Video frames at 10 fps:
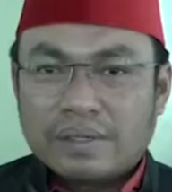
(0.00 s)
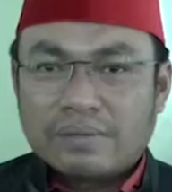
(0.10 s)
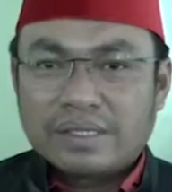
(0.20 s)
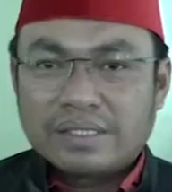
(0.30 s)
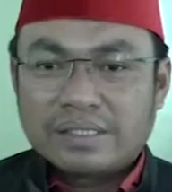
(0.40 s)

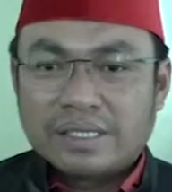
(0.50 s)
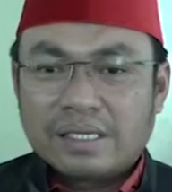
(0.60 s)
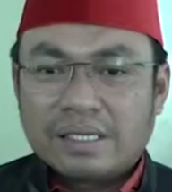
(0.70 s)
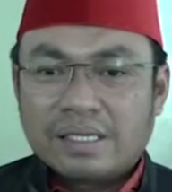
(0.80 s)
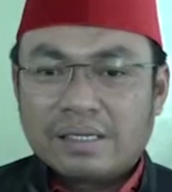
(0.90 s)
Bahwa
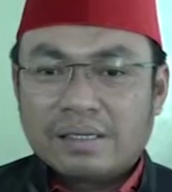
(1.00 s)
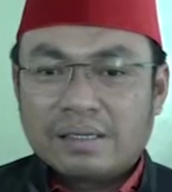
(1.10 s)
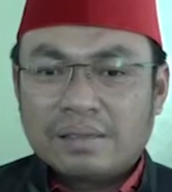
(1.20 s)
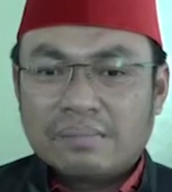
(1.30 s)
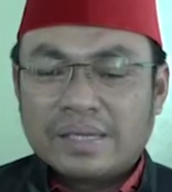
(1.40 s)
kita
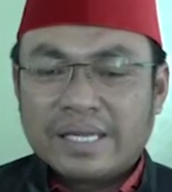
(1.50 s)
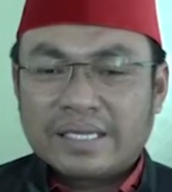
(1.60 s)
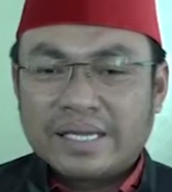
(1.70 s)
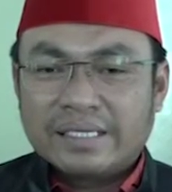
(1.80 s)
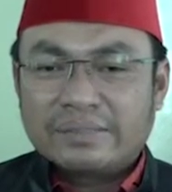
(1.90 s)

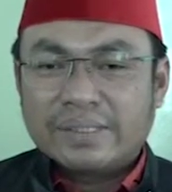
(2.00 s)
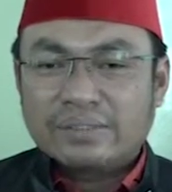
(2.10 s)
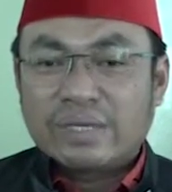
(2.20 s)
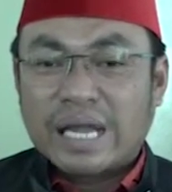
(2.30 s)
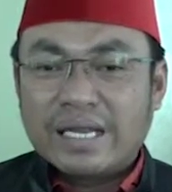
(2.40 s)
mereka ini kan sebenarnya
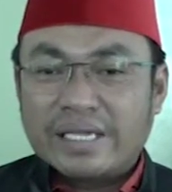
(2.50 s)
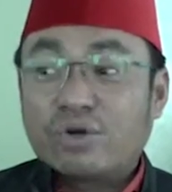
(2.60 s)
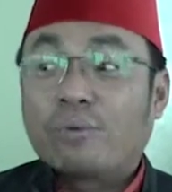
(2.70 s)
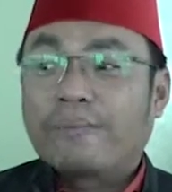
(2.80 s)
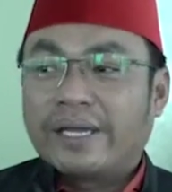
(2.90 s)
sudah ada
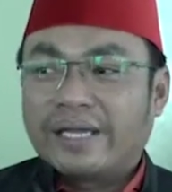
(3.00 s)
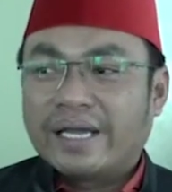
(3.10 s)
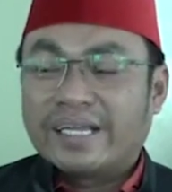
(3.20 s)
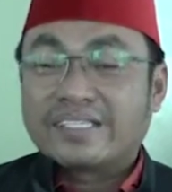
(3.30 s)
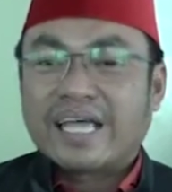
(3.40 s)
SOP, ya,
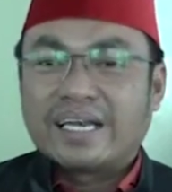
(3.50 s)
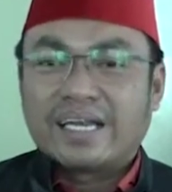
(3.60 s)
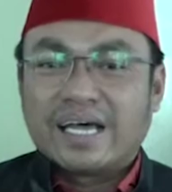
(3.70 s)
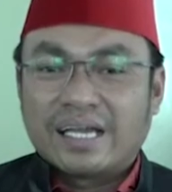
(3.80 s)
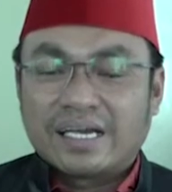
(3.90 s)
ada
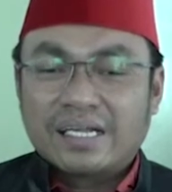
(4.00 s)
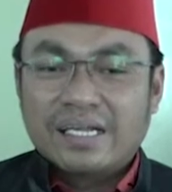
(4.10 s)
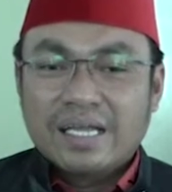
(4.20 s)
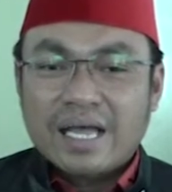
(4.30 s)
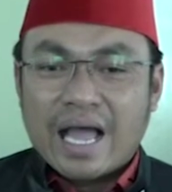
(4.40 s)
standar,
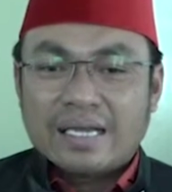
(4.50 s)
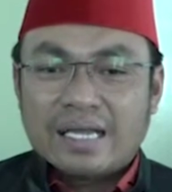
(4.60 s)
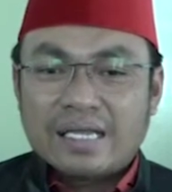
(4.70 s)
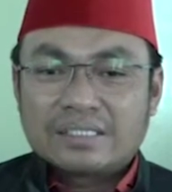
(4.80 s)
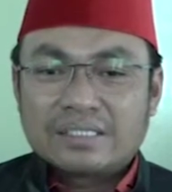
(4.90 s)

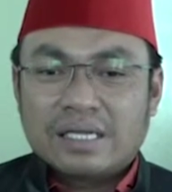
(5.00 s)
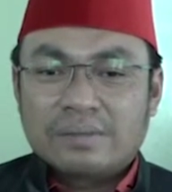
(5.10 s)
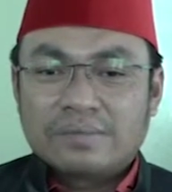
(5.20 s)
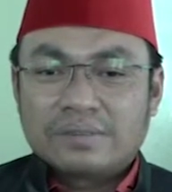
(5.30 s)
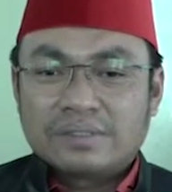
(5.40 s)
ada
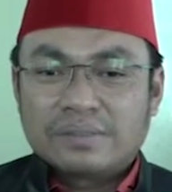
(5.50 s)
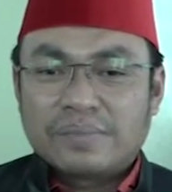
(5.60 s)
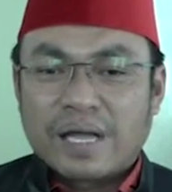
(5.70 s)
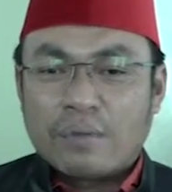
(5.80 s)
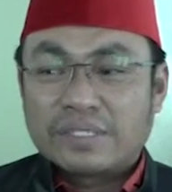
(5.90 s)
mungkin
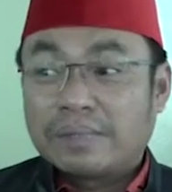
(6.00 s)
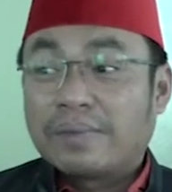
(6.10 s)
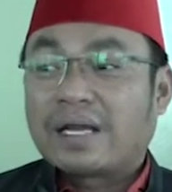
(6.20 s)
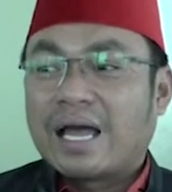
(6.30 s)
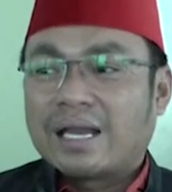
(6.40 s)
pengawasan
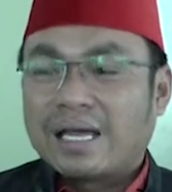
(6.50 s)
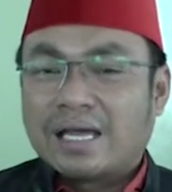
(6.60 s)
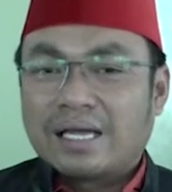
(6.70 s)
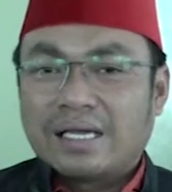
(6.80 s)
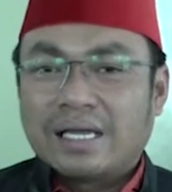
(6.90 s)

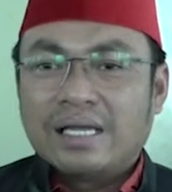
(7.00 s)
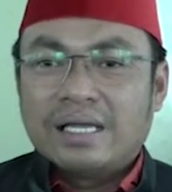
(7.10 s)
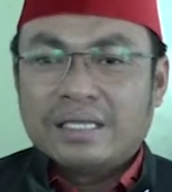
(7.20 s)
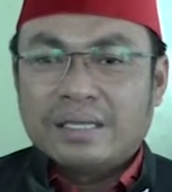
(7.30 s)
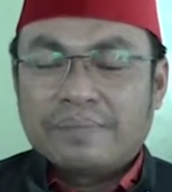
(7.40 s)
berkala. Nah,
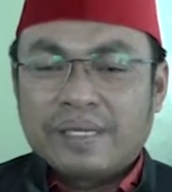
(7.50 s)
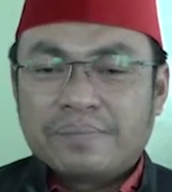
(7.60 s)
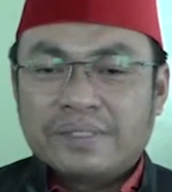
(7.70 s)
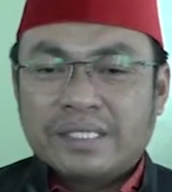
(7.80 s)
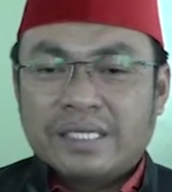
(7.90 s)
yang paling
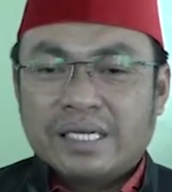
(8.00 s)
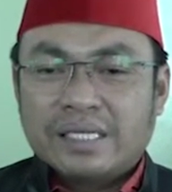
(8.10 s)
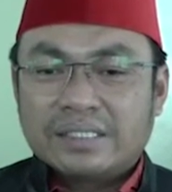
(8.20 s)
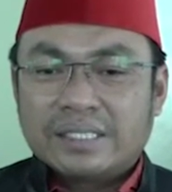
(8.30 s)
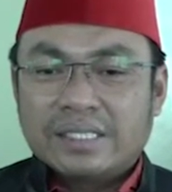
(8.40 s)
penting adalah
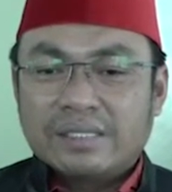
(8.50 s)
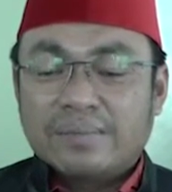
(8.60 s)
kita ingin